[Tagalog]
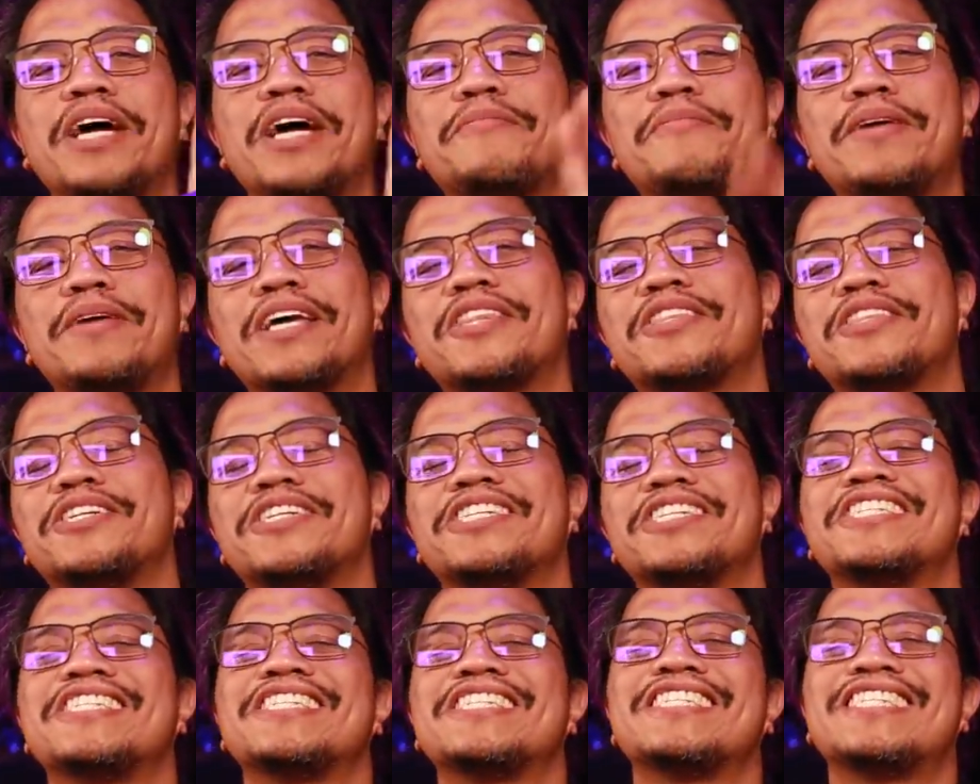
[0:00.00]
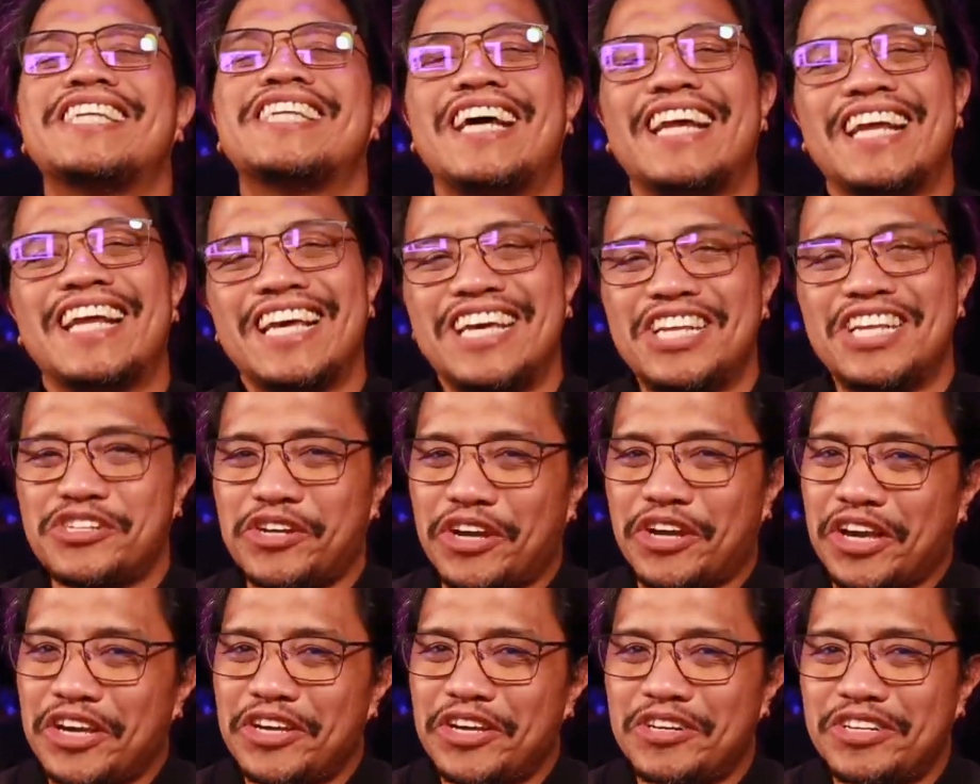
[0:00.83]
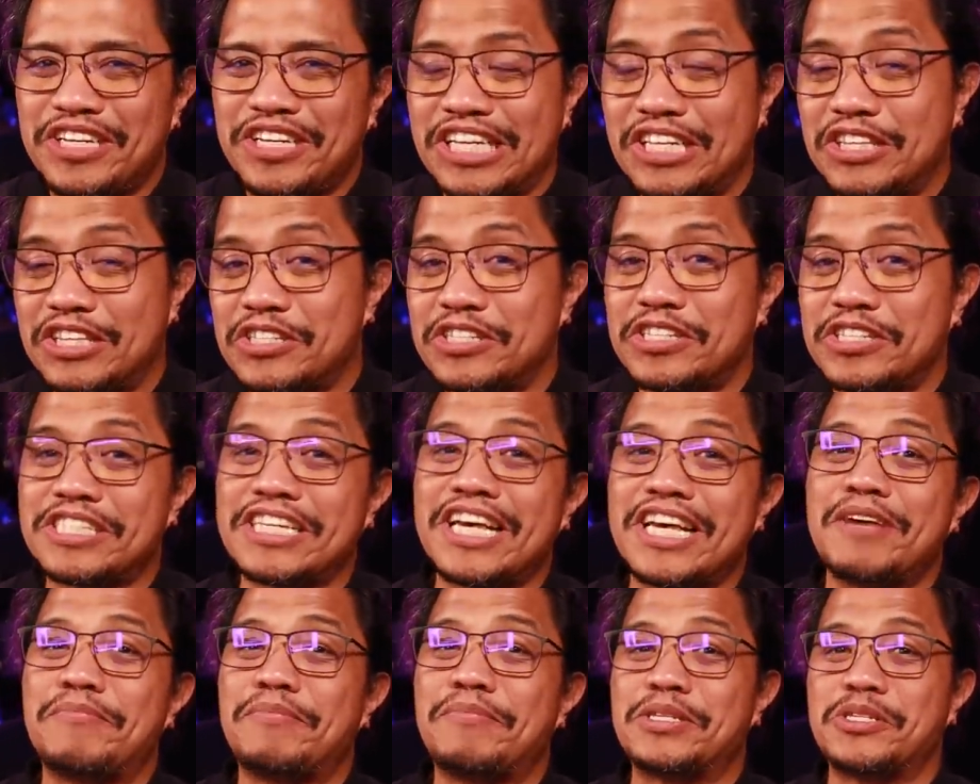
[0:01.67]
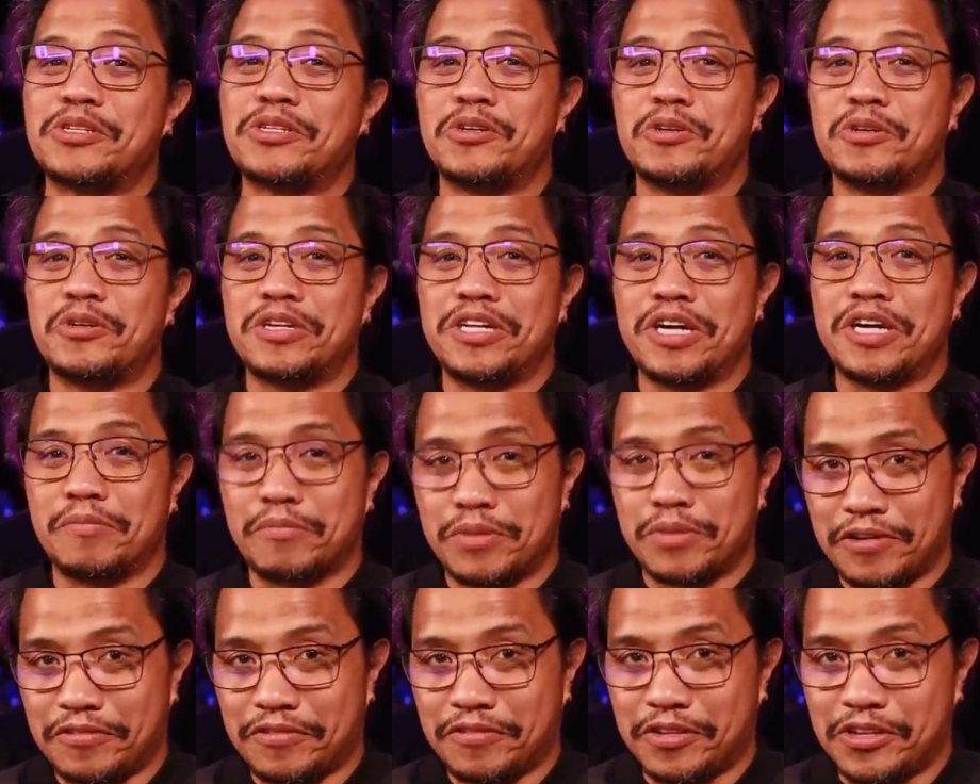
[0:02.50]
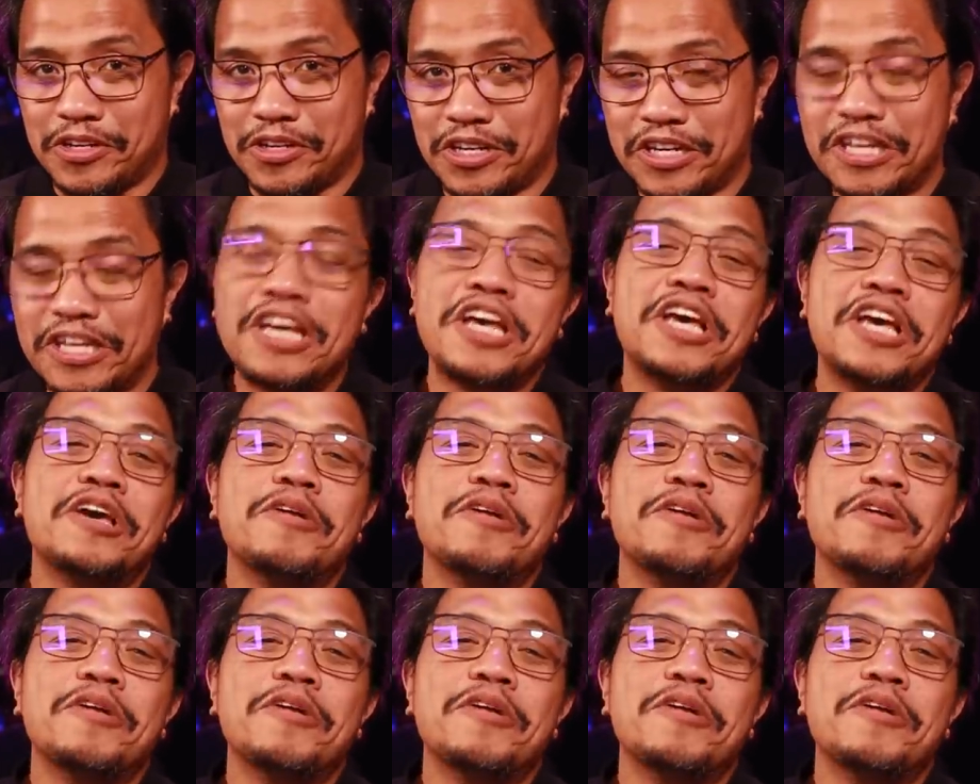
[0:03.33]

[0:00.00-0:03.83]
mga epektos? Sana enjoy kayo dito sa episode ng Perf Talk.